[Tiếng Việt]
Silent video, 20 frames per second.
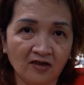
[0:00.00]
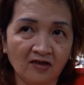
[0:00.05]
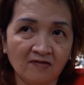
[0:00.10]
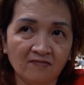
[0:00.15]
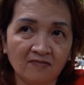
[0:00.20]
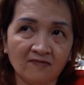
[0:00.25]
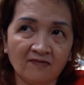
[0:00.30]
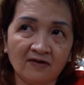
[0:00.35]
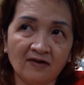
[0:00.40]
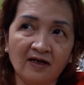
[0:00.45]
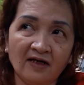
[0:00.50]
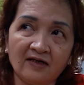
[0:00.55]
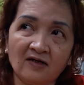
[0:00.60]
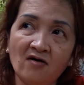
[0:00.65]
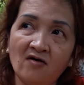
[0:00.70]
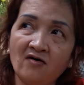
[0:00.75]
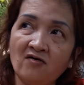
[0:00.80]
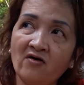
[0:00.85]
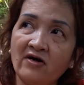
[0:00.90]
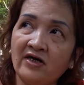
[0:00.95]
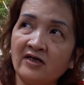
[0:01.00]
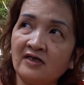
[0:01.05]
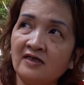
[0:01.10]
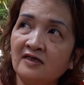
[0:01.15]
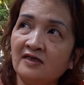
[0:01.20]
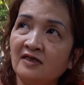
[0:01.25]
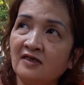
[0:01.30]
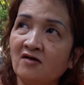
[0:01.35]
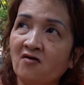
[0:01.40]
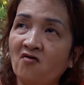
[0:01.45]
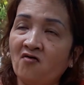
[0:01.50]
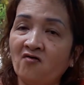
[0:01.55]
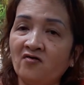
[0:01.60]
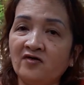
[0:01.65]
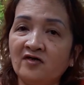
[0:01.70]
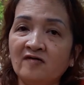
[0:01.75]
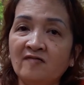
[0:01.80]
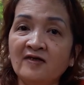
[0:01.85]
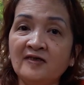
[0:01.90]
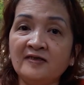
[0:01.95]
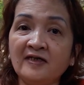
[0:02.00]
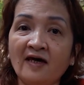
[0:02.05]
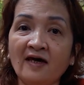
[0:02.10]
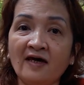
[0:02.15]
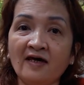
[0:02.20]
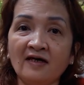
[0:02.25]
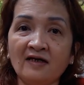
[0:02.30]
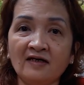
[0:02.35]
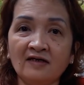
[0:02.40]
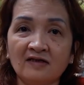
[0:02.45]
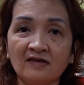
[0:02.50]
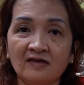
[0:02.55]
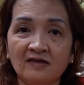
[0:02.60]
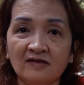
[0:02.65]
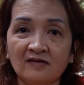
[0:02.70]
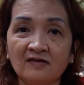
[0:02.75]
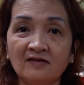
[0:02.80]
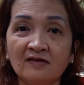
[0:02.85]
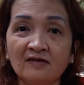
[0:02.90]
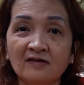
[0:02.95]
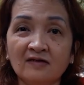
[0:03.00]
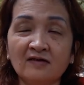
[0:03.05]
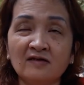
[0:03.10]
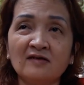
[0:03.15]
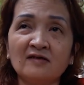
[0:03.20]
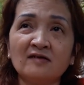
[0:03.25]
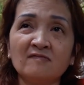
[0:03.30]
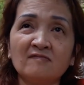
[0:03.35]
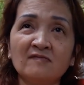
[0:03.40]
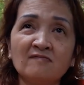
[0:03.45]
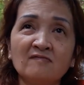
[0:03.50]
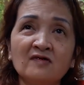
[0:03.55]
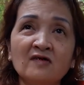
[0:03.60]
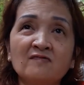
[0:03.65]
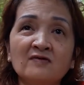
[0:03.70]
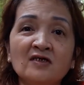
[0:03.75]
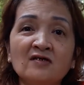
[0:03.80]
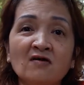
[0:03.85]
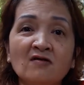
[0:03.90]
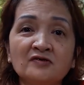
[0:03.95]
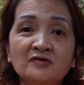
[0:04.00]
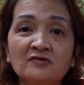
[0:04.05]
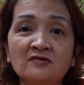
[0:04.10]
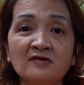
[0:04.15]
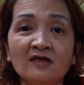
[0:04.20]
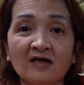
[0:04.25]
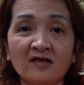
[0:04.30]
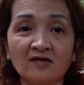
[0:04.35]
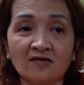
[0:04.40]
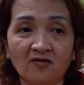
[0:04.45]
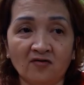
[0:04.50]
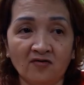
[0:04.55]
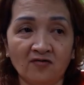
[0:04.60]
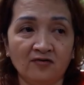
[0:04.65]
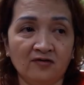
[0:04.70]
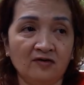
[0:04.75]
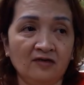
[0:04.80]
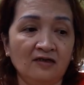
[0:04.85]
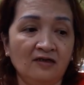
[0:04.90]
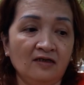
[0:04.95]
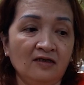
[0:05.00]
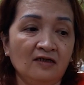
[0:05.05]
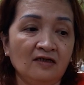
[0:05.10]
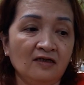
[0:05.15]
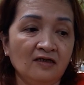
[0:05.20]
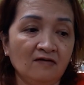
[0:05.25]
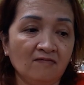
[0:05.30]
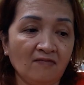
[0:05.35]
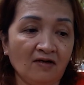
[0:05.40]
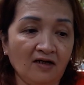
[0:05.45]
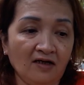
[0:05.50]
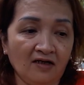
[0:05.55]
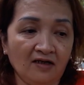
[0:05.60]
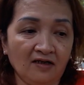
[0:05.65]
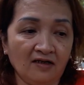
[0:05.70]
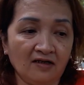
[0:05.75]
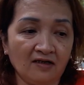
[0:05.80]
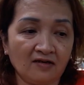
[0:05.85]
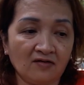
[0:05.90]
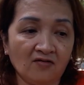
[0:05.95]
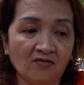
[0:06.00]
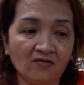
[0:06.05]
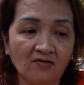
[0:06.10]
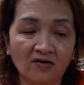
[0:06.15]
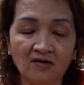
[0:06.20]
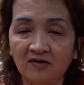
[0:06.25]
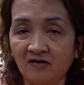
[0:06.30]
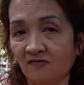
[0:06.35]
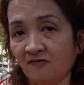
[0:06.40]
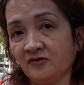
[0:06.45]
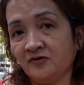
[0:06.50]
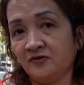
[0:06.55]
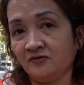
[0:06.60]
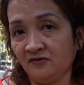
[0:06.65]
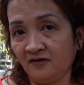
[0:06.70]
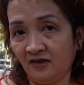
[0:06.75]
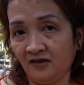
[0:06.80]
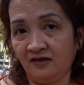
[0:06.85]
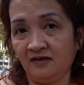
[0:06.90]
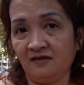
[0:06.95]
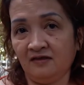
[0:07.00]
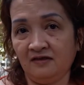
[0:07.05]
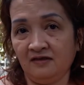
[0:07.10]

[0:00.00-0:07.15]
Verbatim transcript: tìm, lại có quen với cô với Bến Tre á. Lúc kia nó có xuống một lần rồi, nhưng mà cô nói là không có xuống đây.